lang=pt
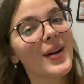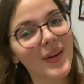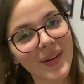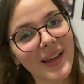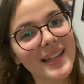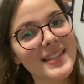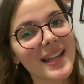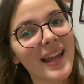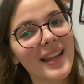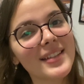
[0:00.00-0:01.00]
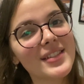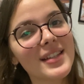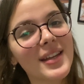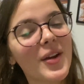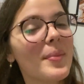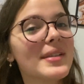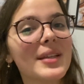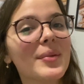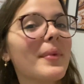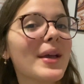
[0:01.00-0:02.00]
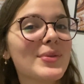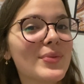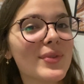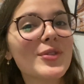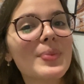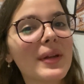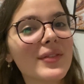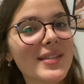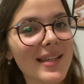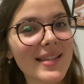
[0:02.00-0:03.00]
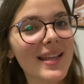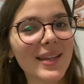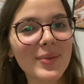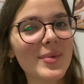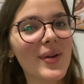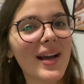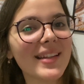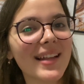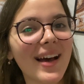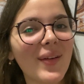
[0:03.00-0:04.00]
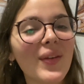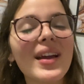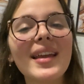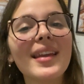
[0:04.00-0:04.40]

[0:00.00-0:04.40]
Oi, gente! Começando mais um vídeo para vocês aqui no meu canal.